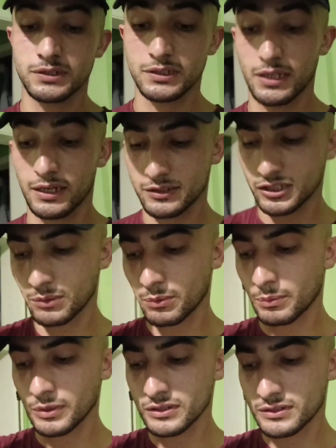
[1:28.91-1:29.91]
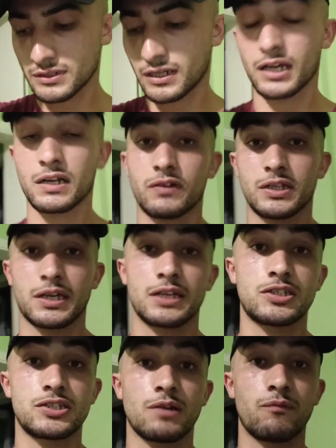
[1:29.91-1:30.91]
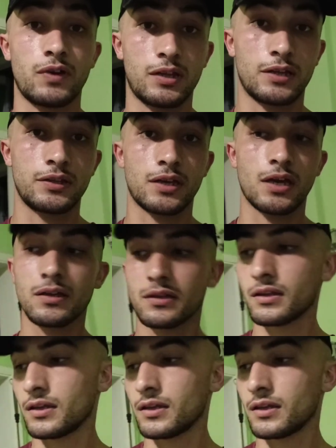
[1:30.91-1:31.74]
neler şey yapabiliriz, karavana geçeceğim falan diye.